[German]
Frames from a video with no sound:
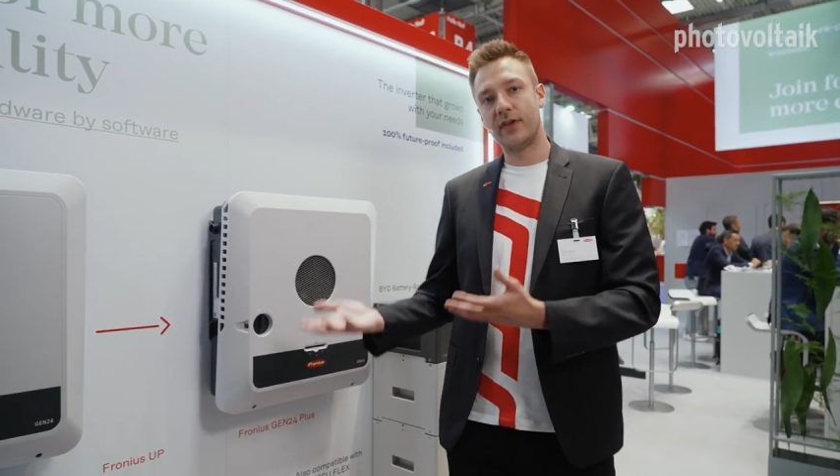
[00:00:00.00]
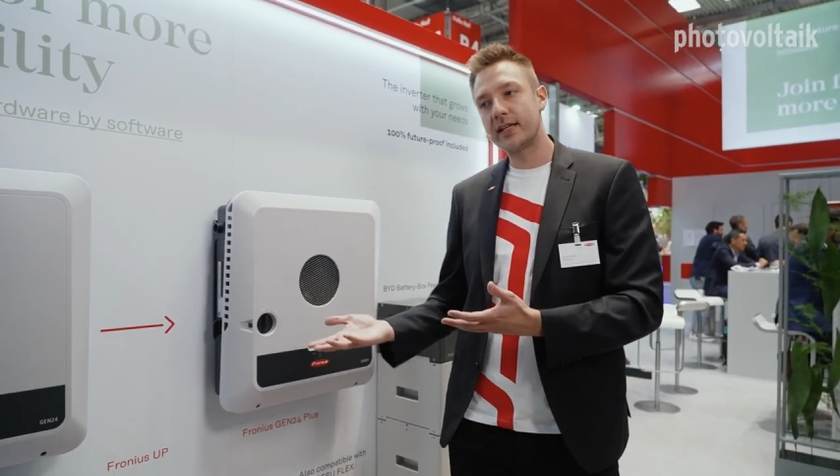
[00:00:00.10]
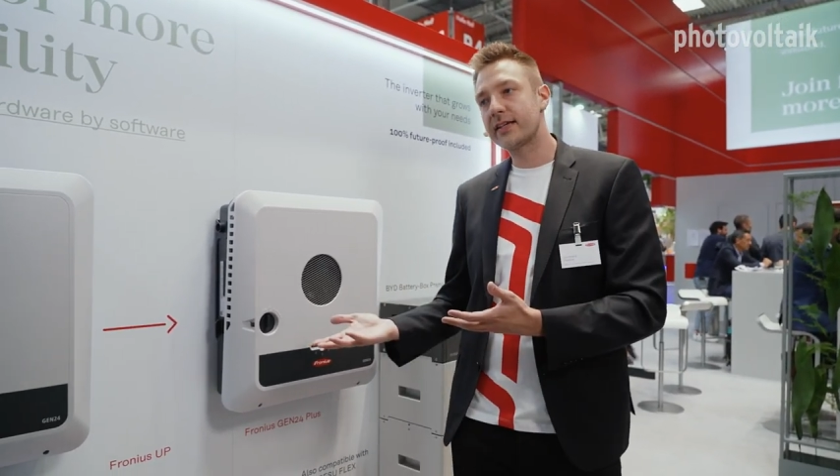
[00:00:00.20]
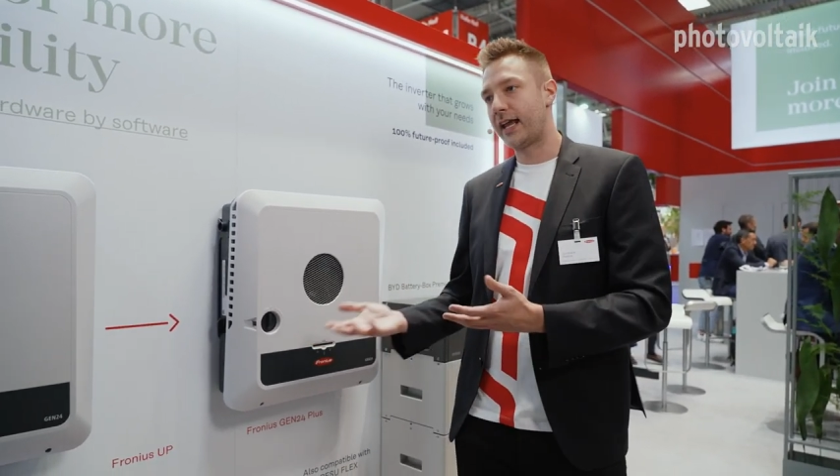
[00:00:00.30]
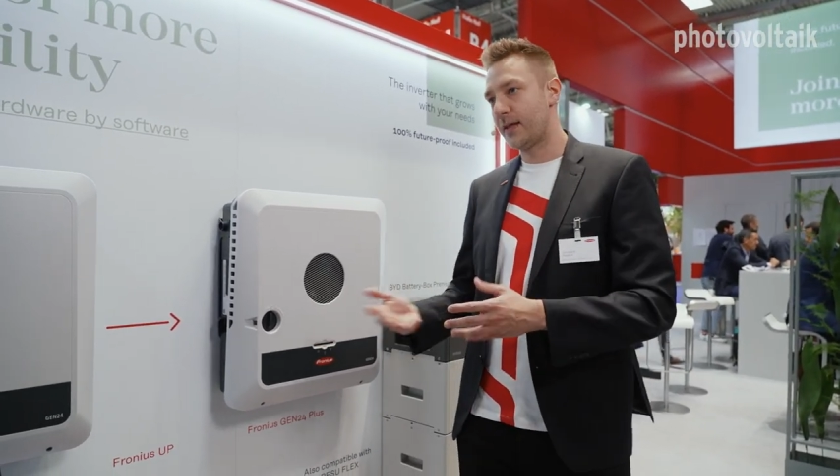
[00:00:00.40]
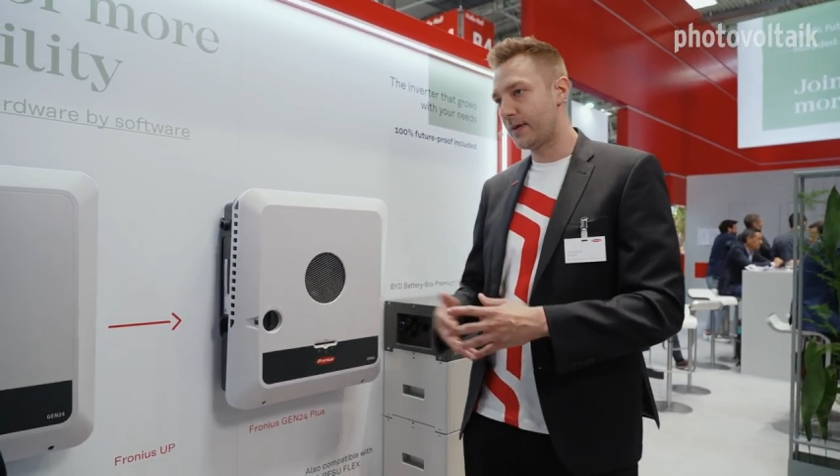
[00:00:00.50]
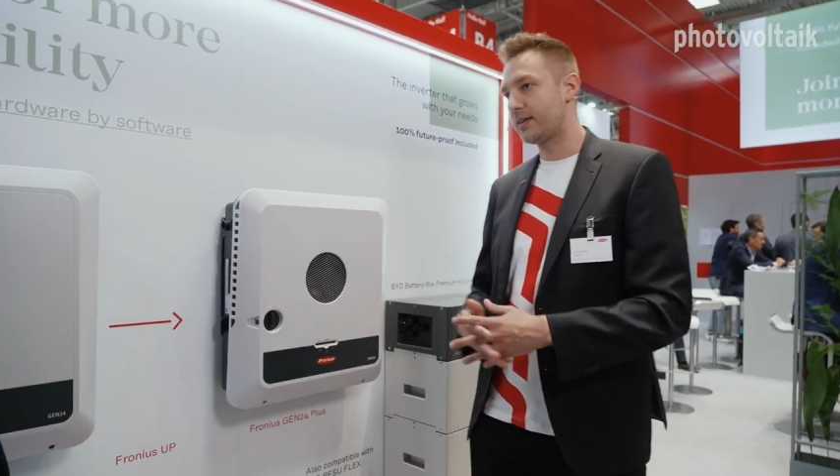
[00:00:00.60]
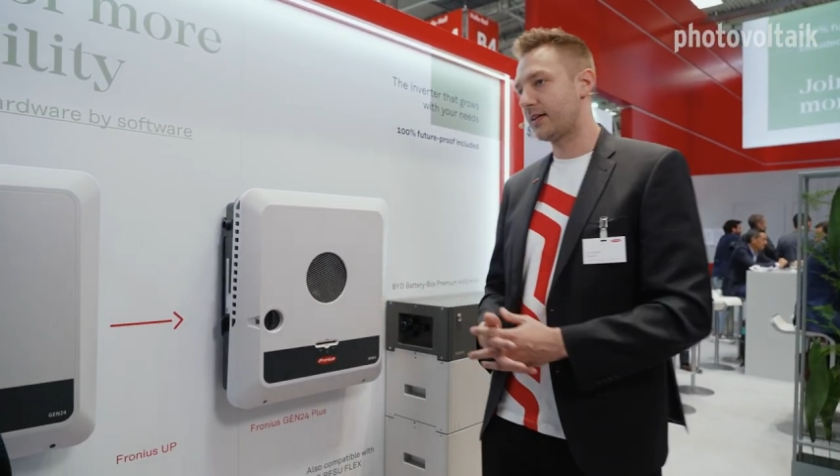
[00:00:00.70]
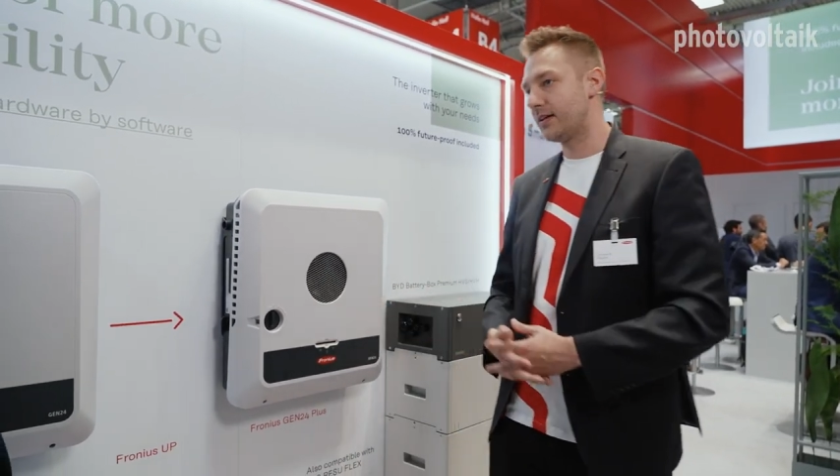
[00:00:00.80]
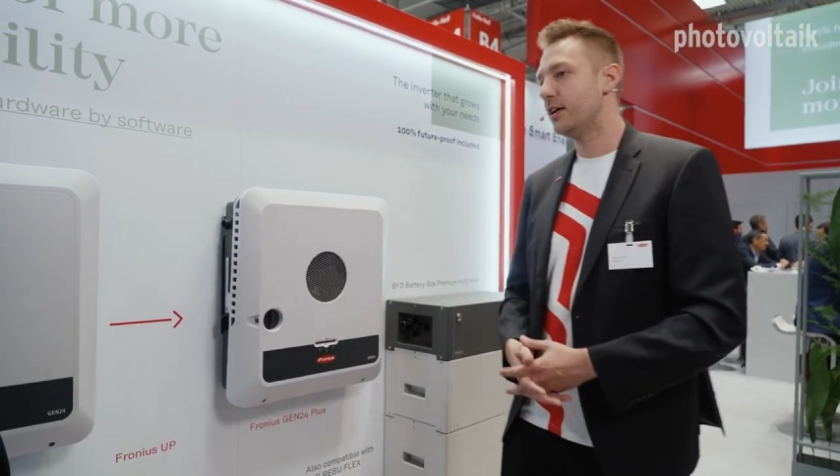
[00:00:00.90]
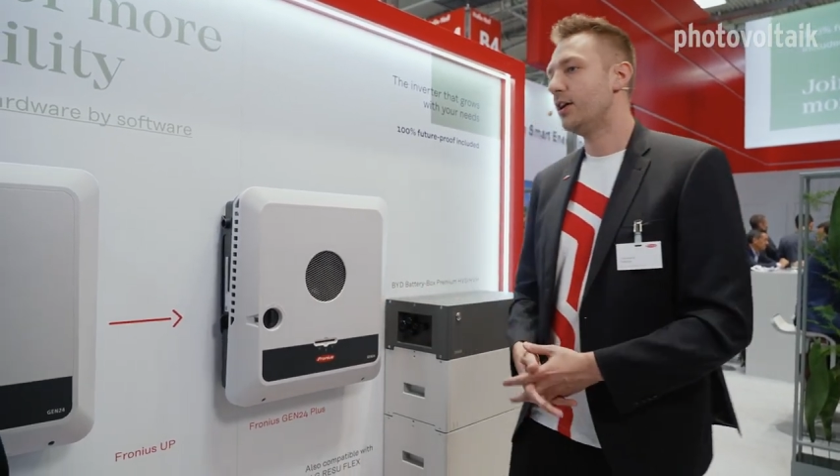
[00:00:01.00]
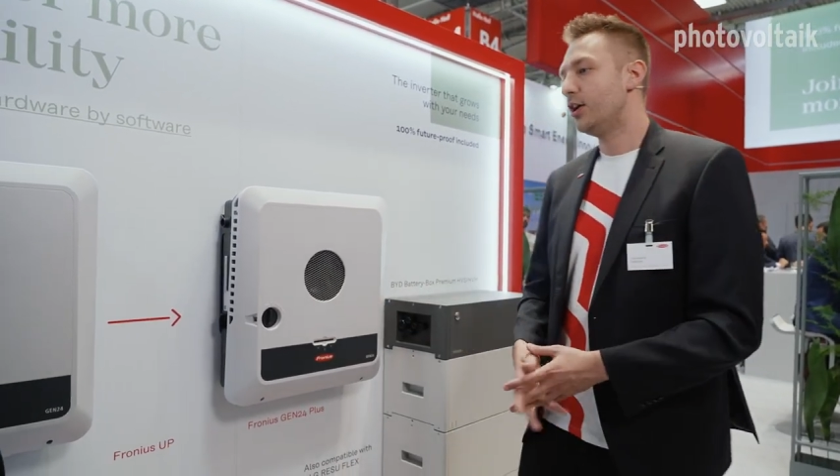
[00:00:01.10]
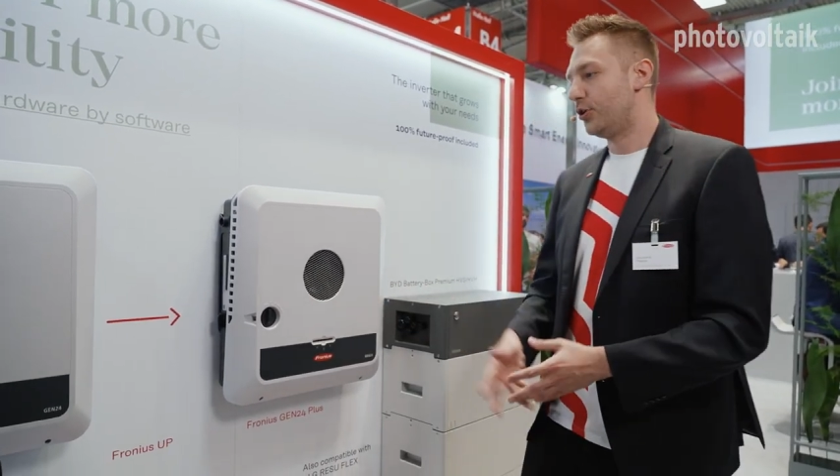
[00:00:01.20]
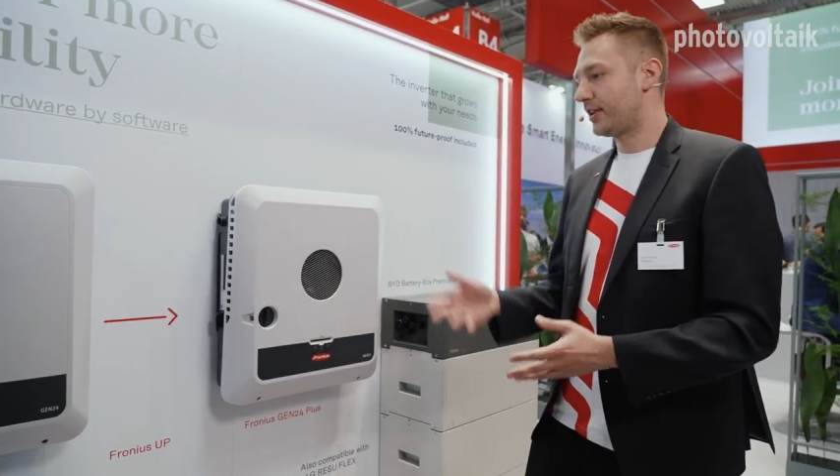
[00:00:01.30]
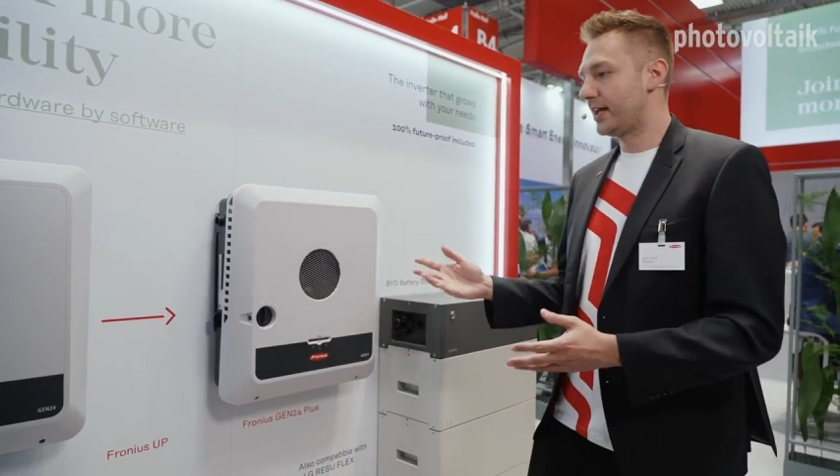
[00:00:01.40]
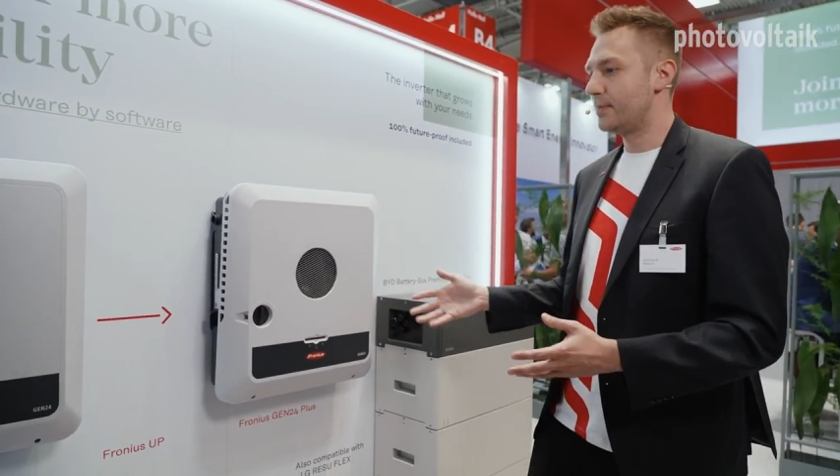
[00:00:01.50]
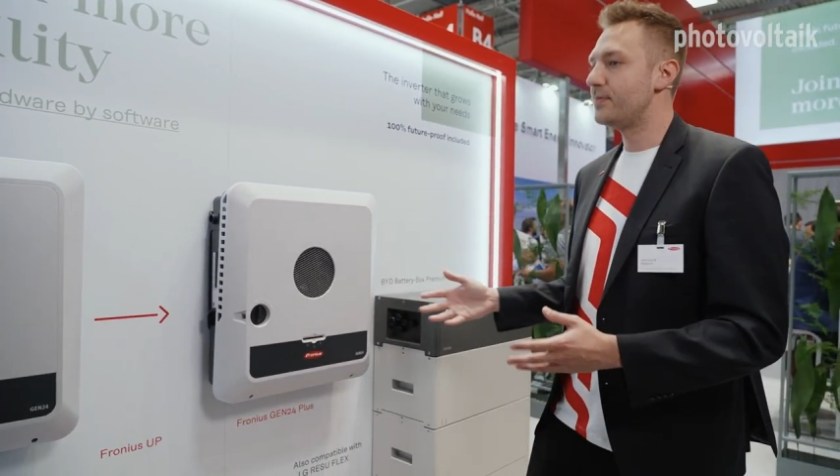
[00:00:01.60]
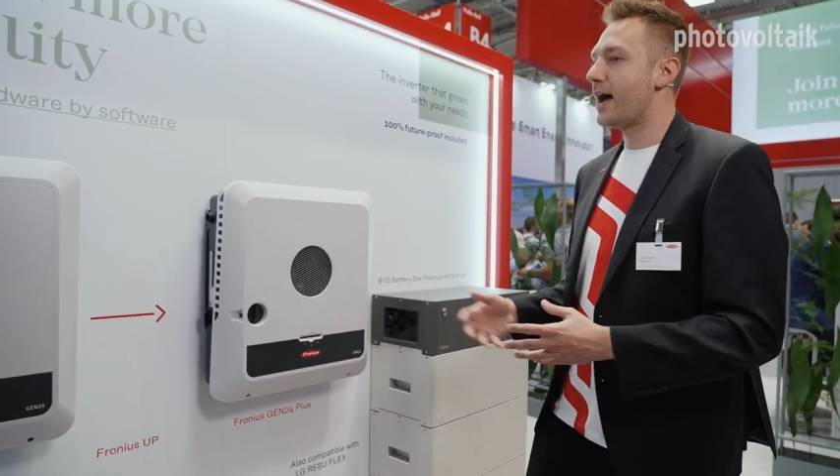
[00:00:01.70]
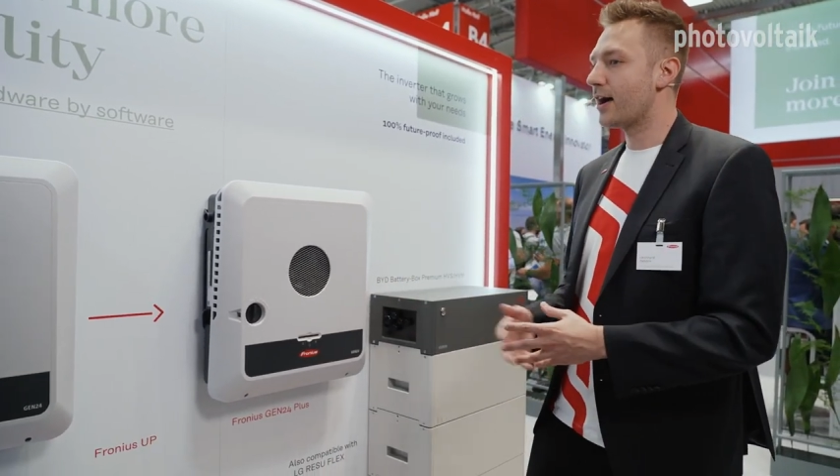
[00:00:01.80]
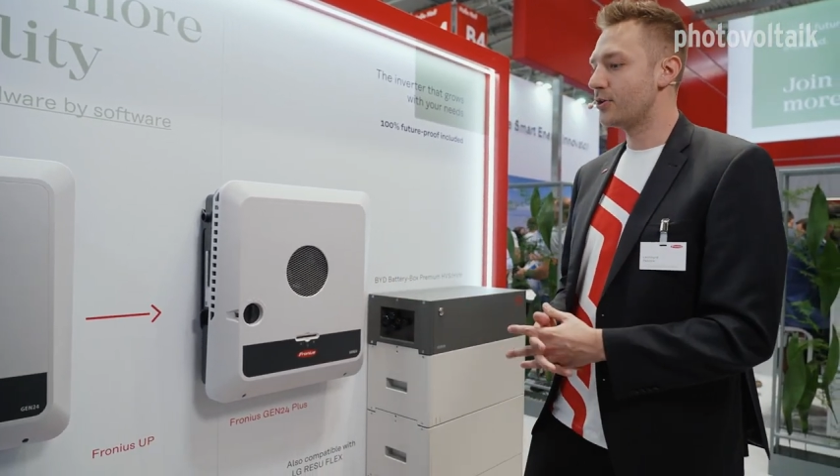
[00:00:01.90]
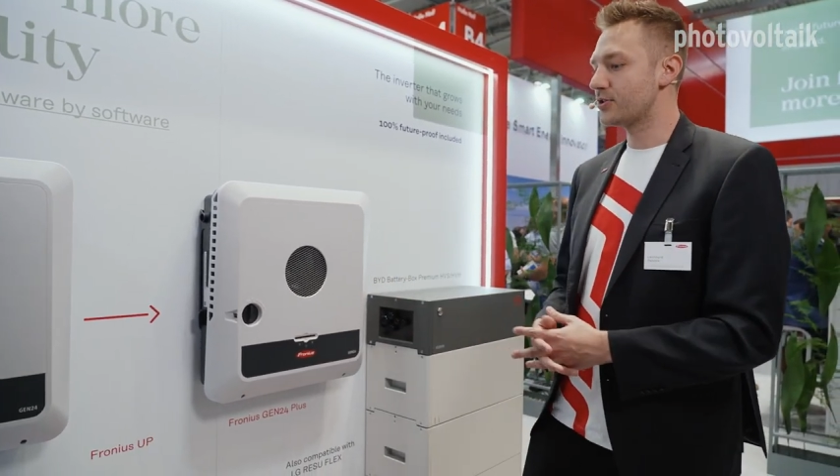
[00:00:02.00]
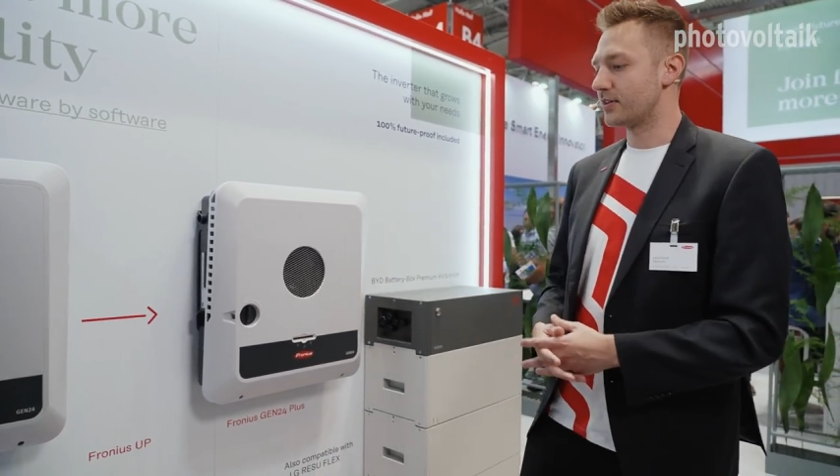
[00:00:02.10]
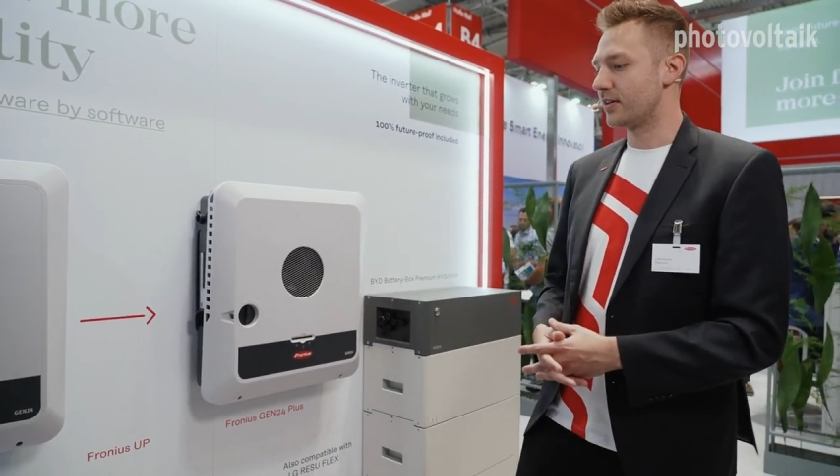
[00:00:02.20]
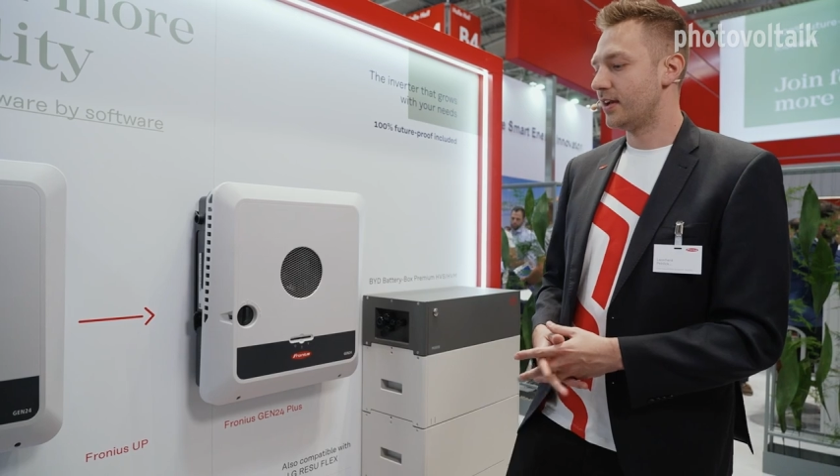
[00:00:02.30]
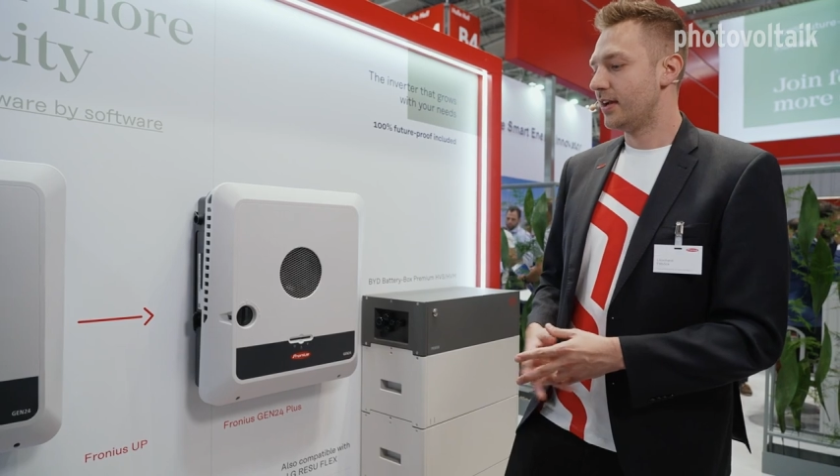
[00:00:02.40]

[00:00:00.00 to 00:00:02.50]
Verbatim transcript: will ich keine Batterie und dann eben nachrüsten.